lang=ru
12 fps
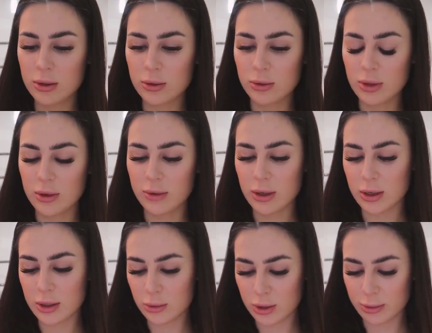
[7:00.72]
Сюда
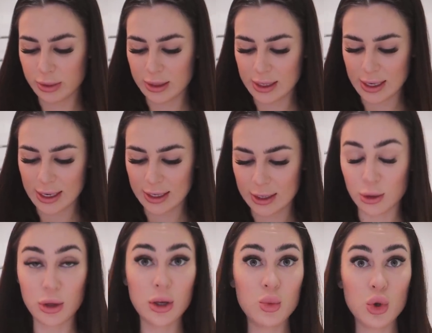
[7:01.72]
наверняка нужны батарейки.
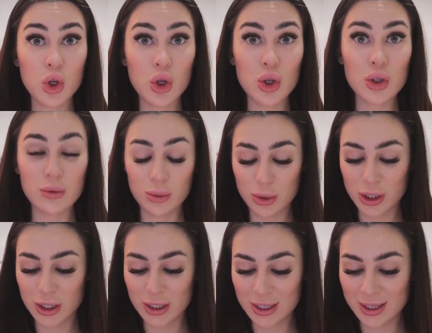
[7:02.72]
А они у меня есть
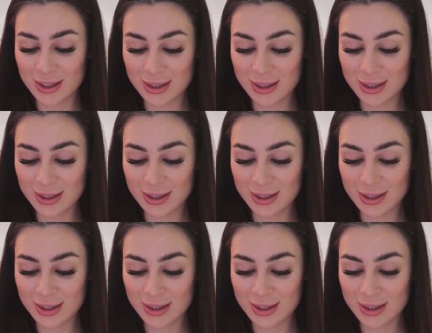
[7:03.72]
все.